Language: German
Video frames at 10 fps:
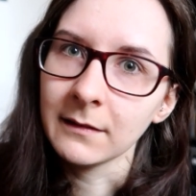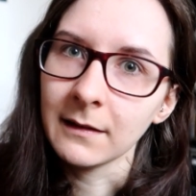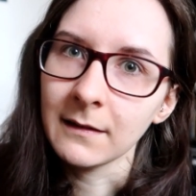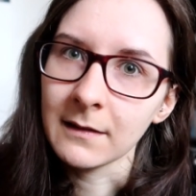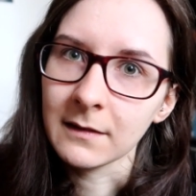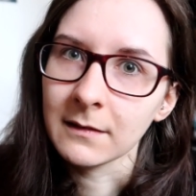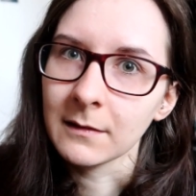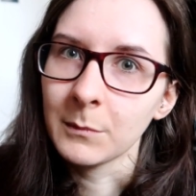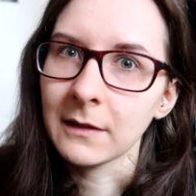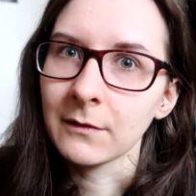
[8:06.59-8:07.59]
in denen
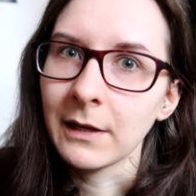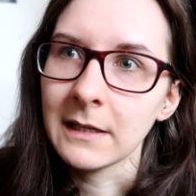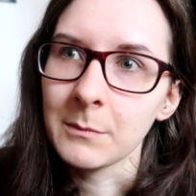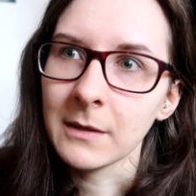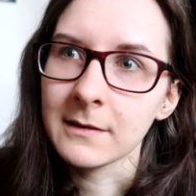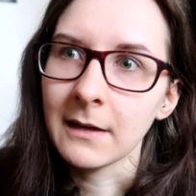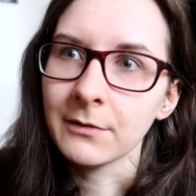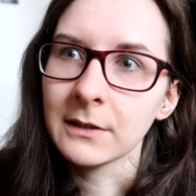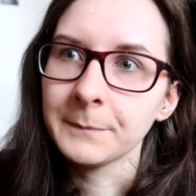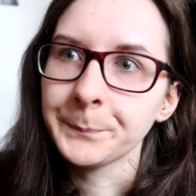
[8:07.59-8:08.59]
ich im besten Fall niemanden
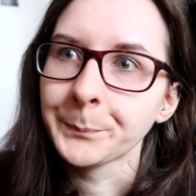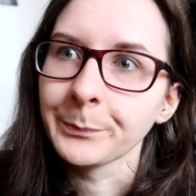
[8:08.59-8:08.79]
treffe.